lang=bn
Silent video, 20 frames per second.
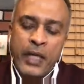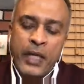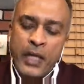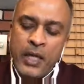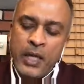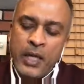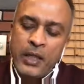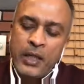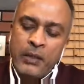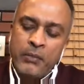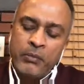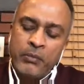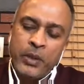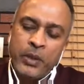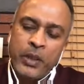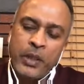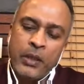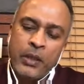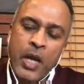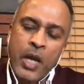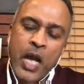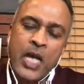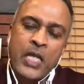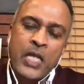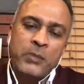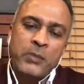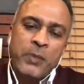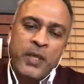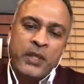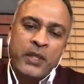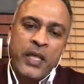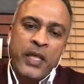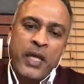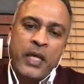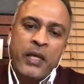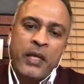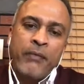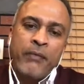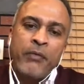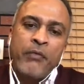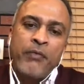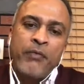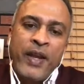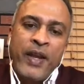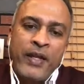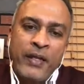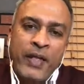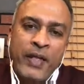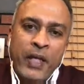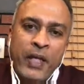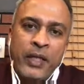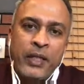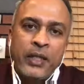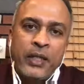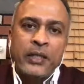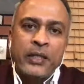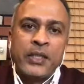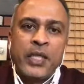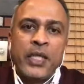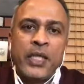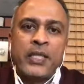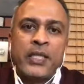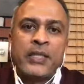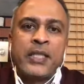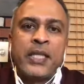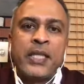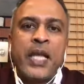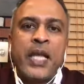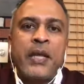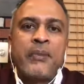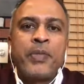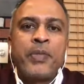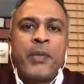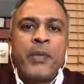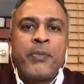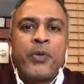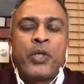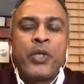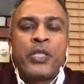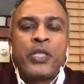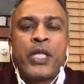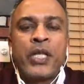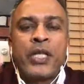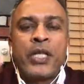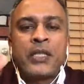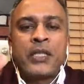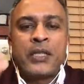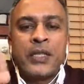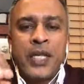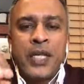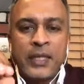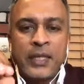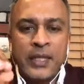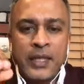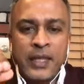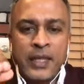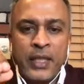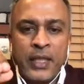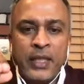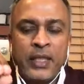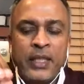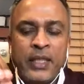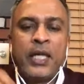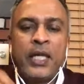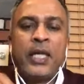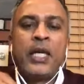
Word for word: তারা হাসপাতাল এবং ভেন্টিলেটরে যারা আছে লাইফ সাপোর্টে যারা আছে তাদেরকেই